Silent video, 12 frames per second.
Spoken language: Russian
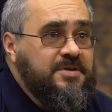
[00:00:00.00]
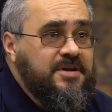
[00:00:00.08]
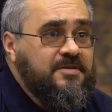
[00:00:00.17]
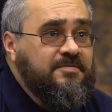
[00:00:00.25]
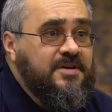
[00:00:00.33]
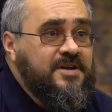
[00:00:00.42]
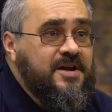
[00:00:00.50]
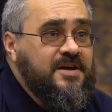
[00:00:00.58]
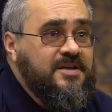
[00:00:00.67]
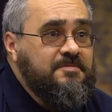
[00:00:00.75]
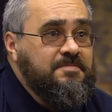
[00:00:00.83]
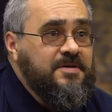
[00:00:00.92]
При
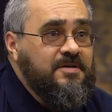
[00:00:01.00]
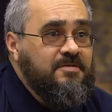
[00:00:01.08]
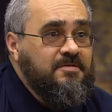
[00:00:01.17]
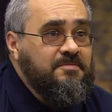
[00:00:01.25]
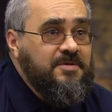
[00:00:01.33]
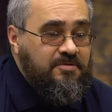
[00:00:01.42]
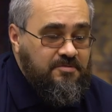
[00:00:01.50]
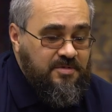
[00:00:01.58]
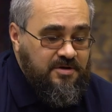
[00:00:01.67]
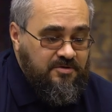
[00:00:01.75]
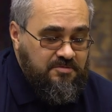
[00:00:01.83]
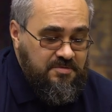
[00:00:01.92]
Валериане первом его
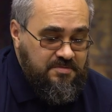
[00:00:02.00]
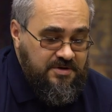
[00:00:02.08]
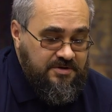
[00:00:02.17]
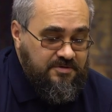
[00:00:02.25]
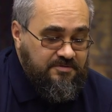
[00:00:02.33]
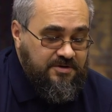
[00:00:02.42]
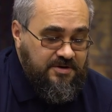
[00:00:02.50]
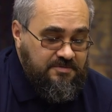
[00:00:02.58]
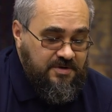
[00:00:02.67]
могло бы быть уже